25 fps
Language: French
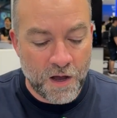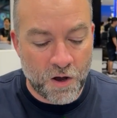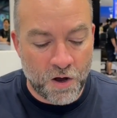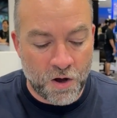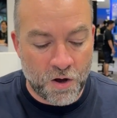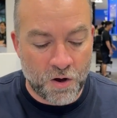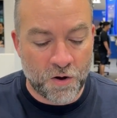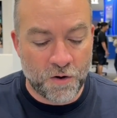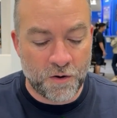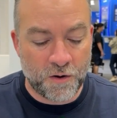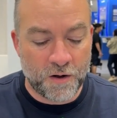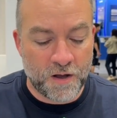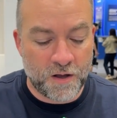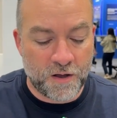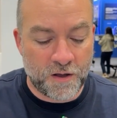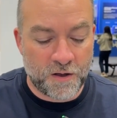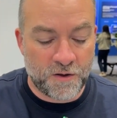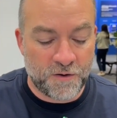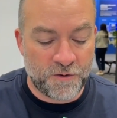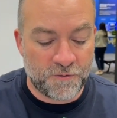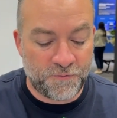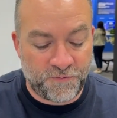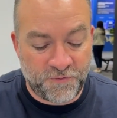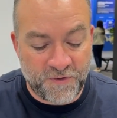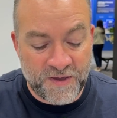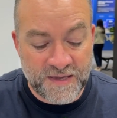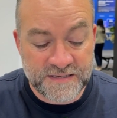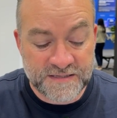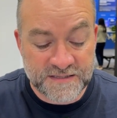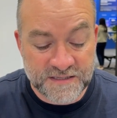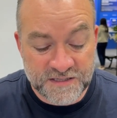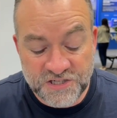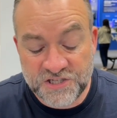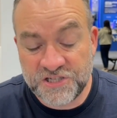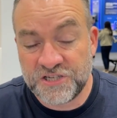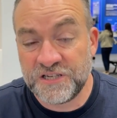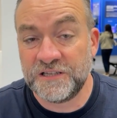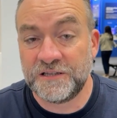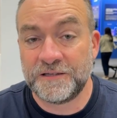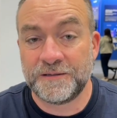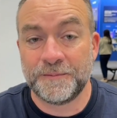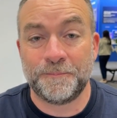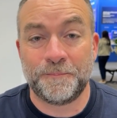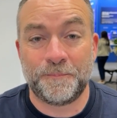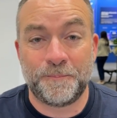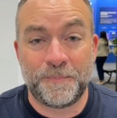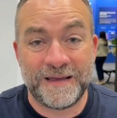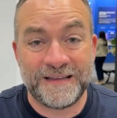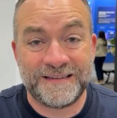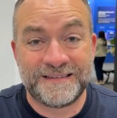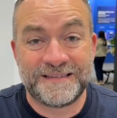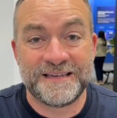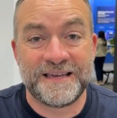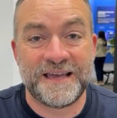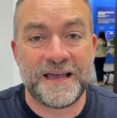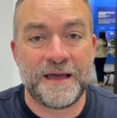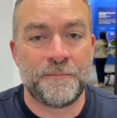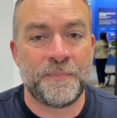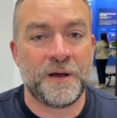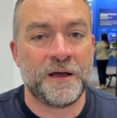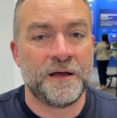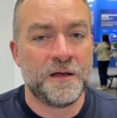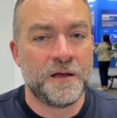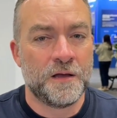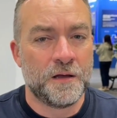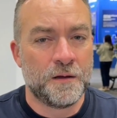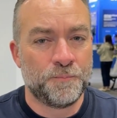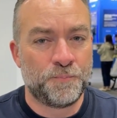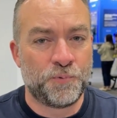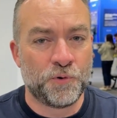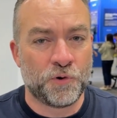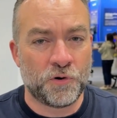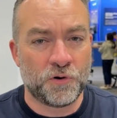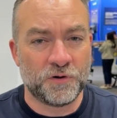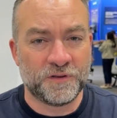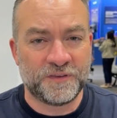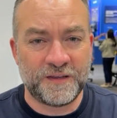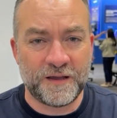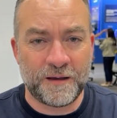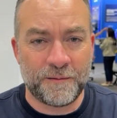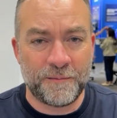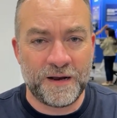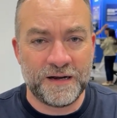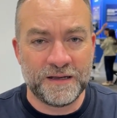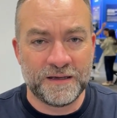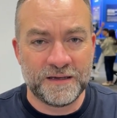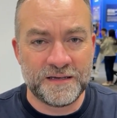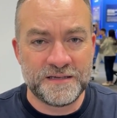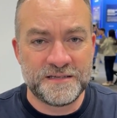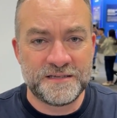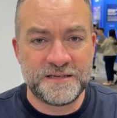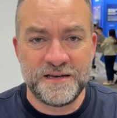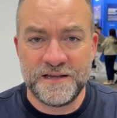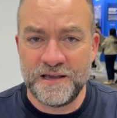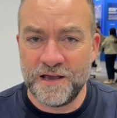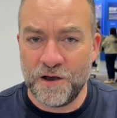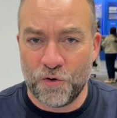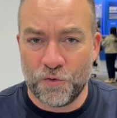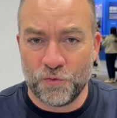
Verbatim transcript: en euh, Face Sheet PTM pour Thermal Grizzly.